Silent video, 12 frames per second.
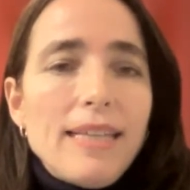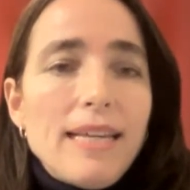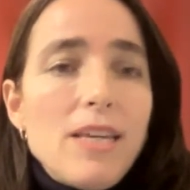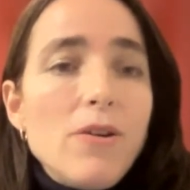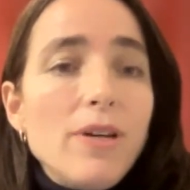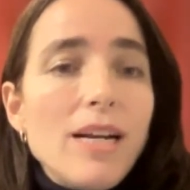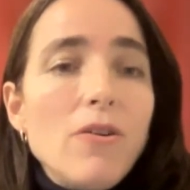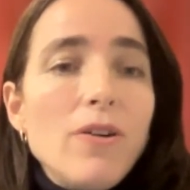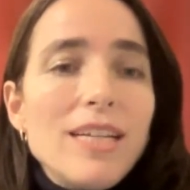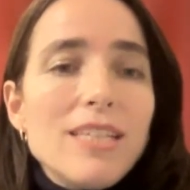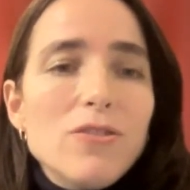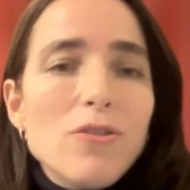tenía un gran
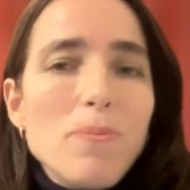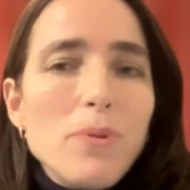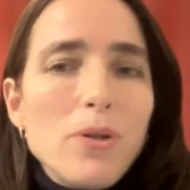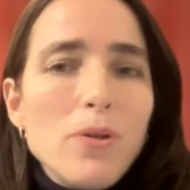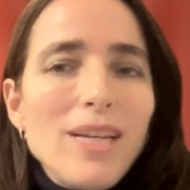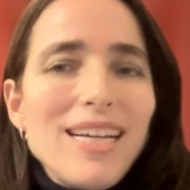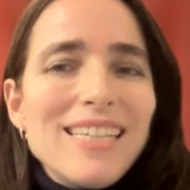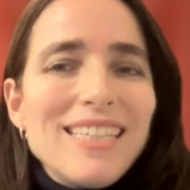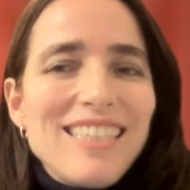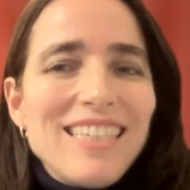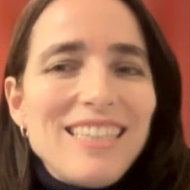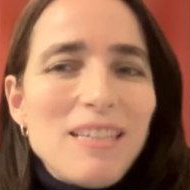corazón, pero no era
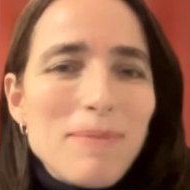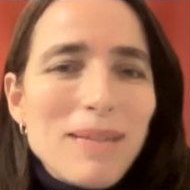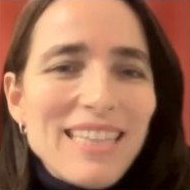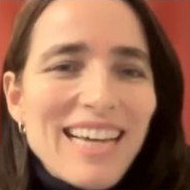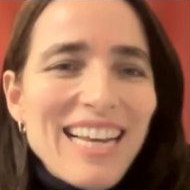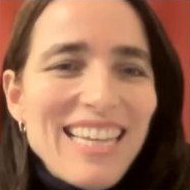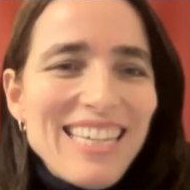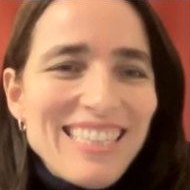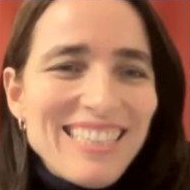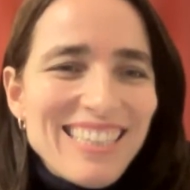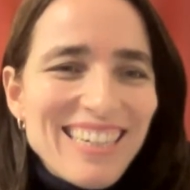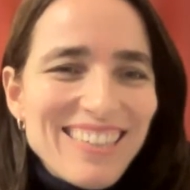
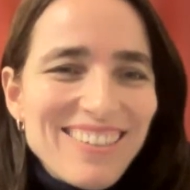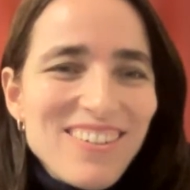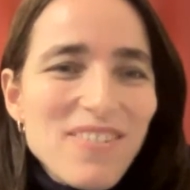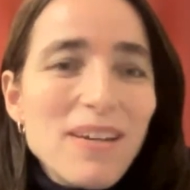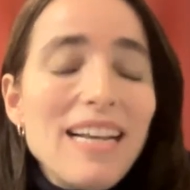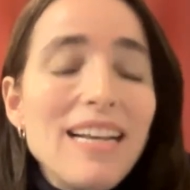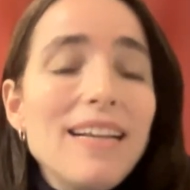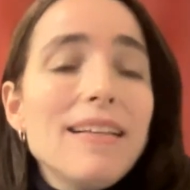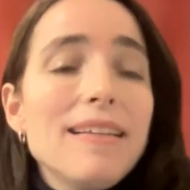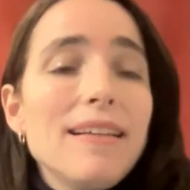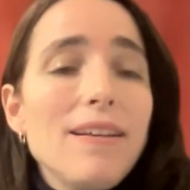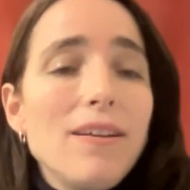sentimentalista, ¿no?
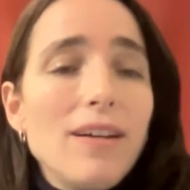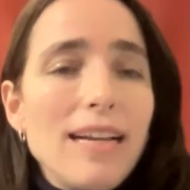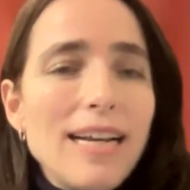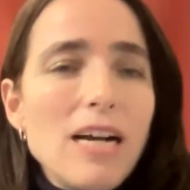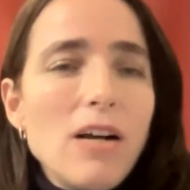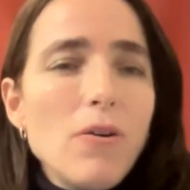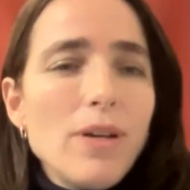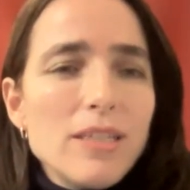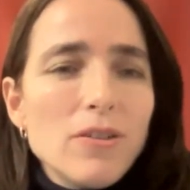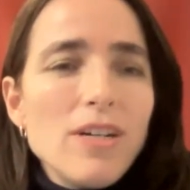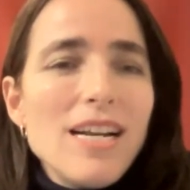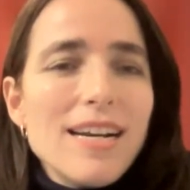el gran
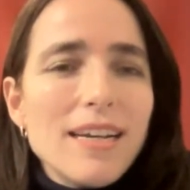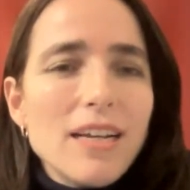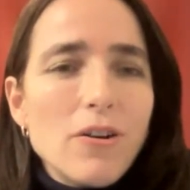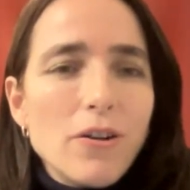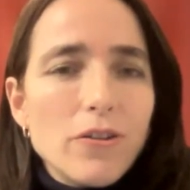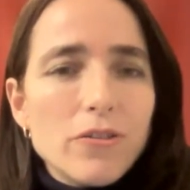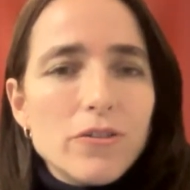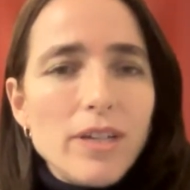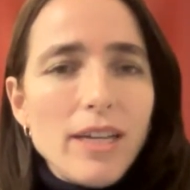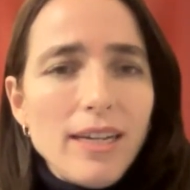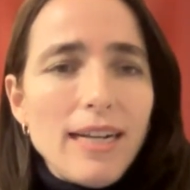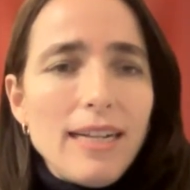corazón en
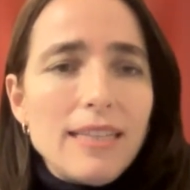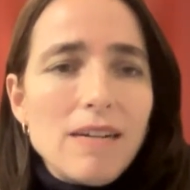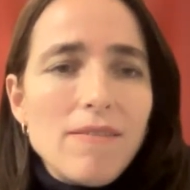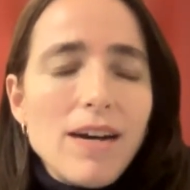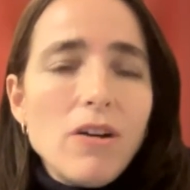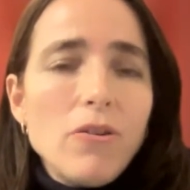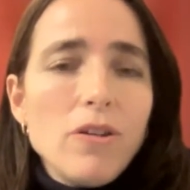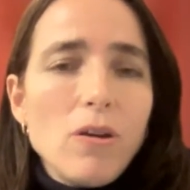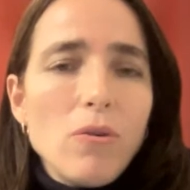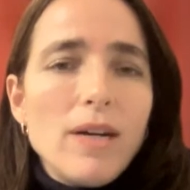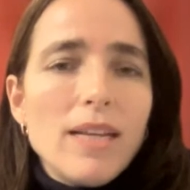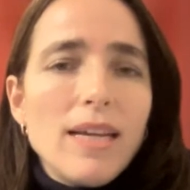reconocer el trabajo y
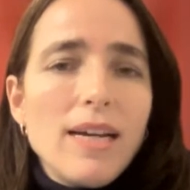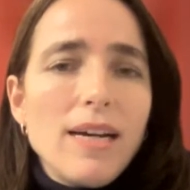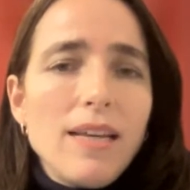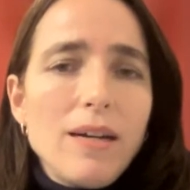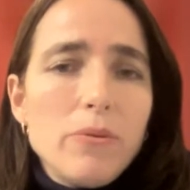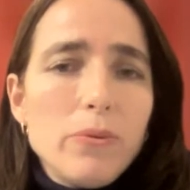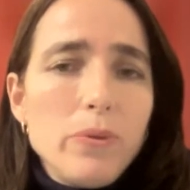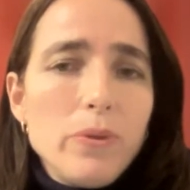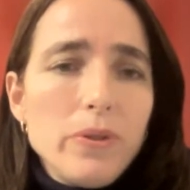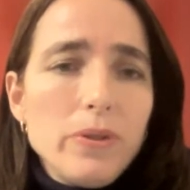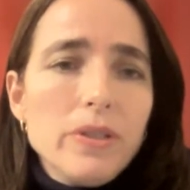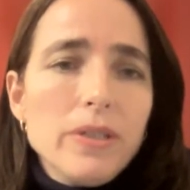el lugar de cada
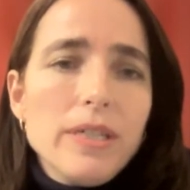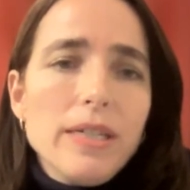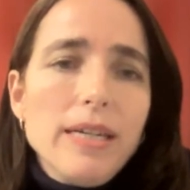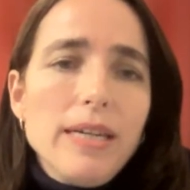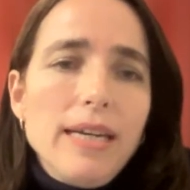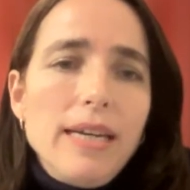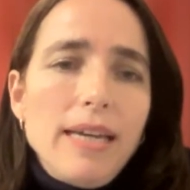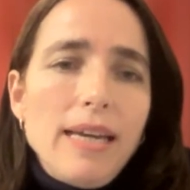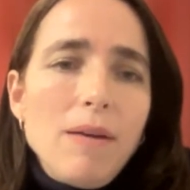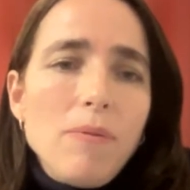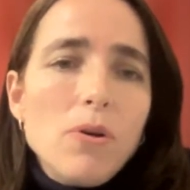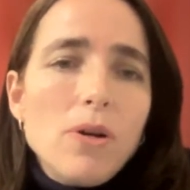uno.
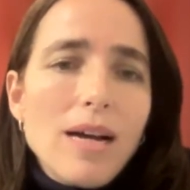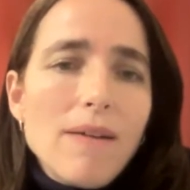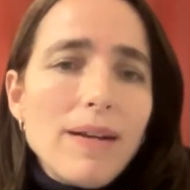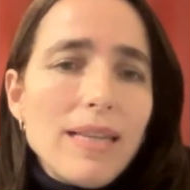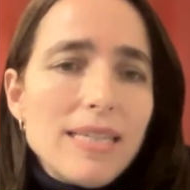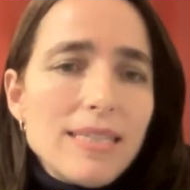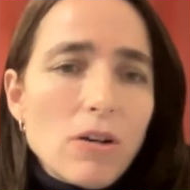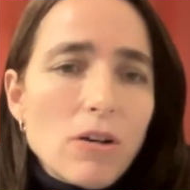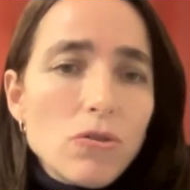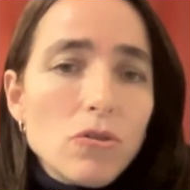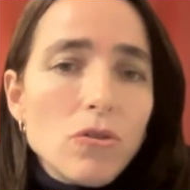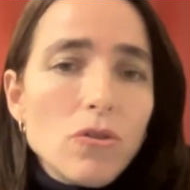Él buscaba el
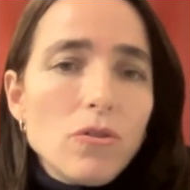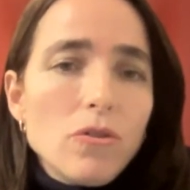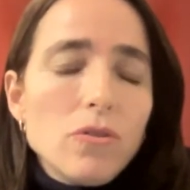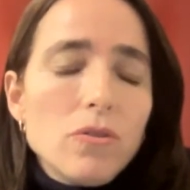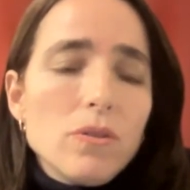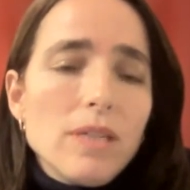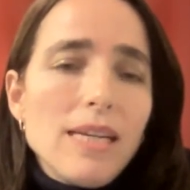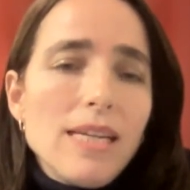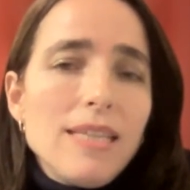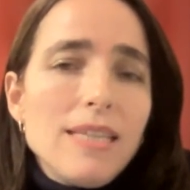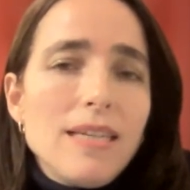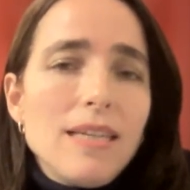desarrollo de todos y en
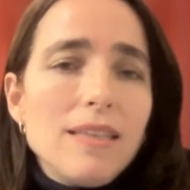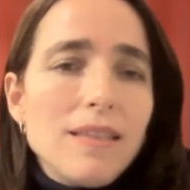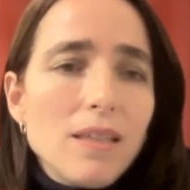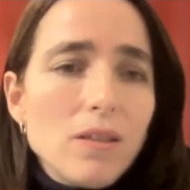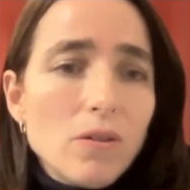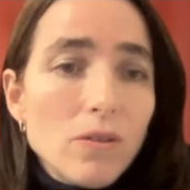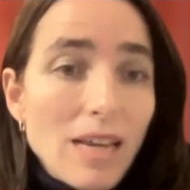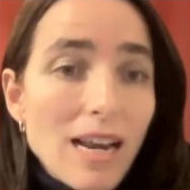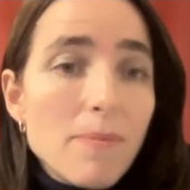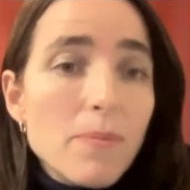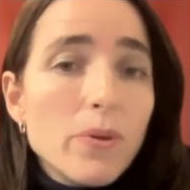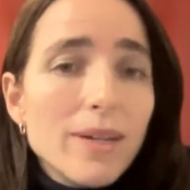este sentido de
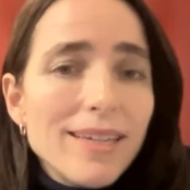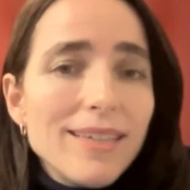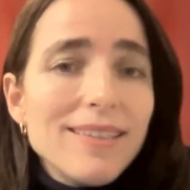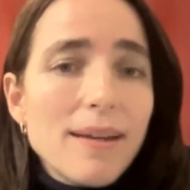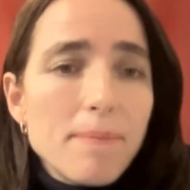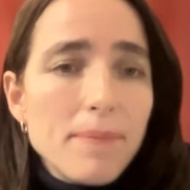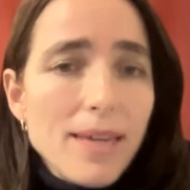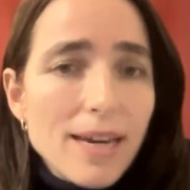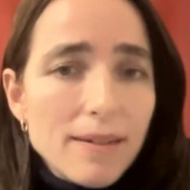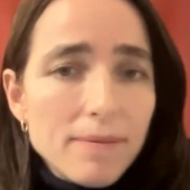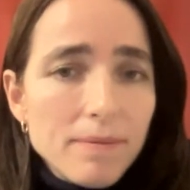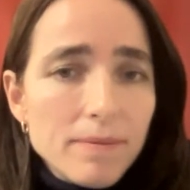las mujeres
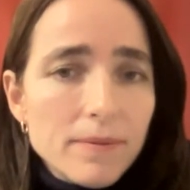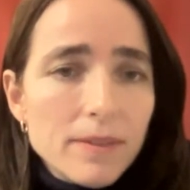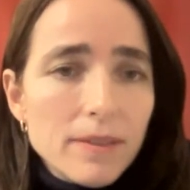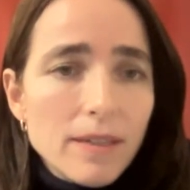también,